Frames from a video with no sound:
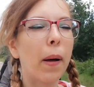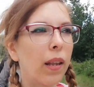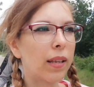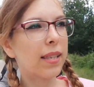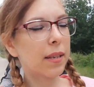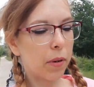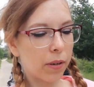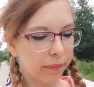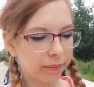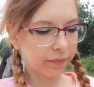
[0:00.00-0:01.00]
balsamo
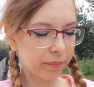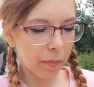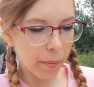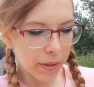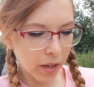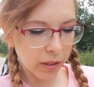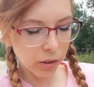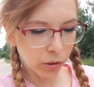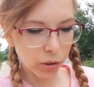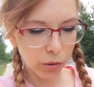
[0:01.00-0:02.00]
mamma mia
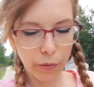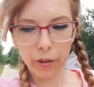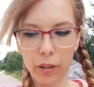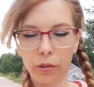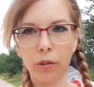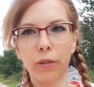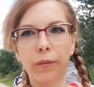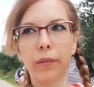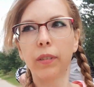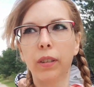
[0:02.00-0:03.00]
adesso sento fresco
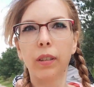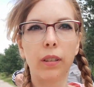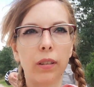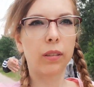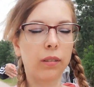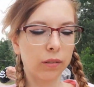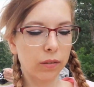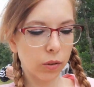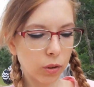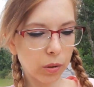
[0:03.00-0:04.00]

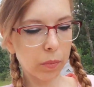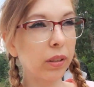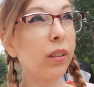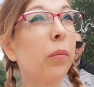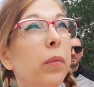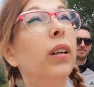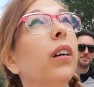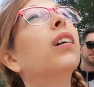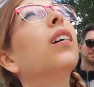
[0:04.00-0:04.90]
non so se mettermi